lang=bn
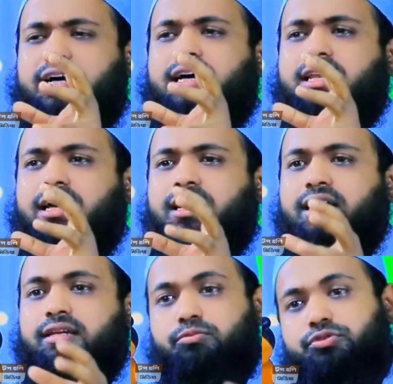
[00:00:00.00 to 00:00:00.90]
তাআলা
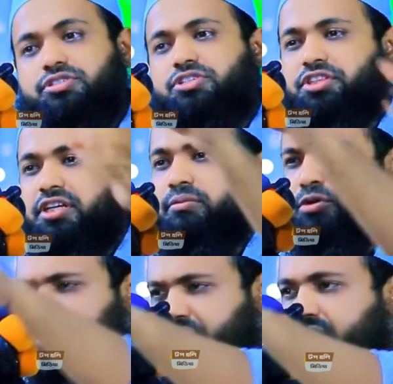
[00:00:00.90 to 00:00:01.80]
মসজিদে
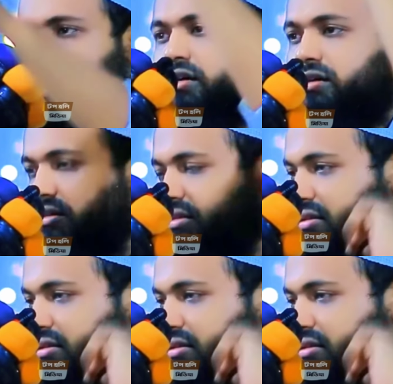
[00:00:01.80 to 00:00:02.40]
বসা